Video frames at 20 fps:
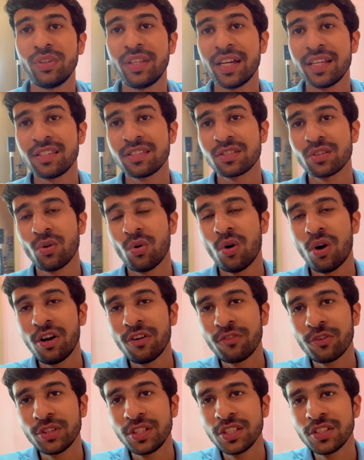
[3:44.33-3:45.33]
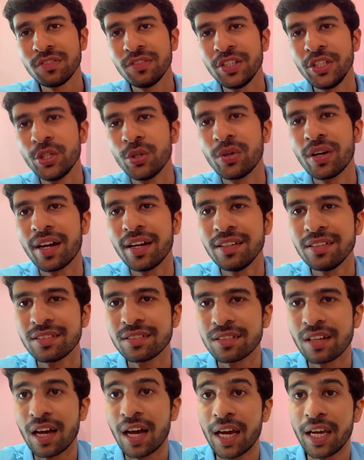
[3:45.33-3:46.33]
दैट्स ऑल फॉर दिस वीडियो गाइज
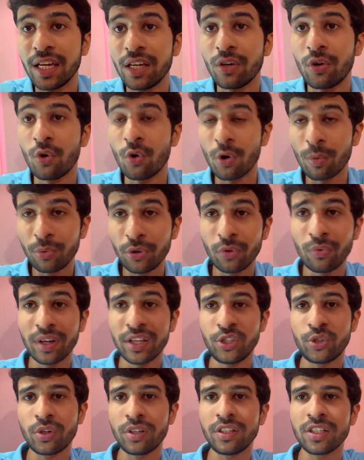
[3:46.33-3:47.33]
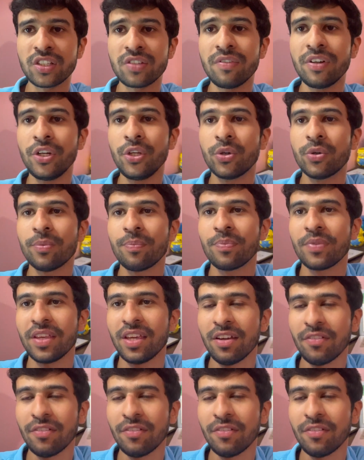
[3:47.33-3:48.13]
आई होप यू एन्जॉयड दिस वीडियो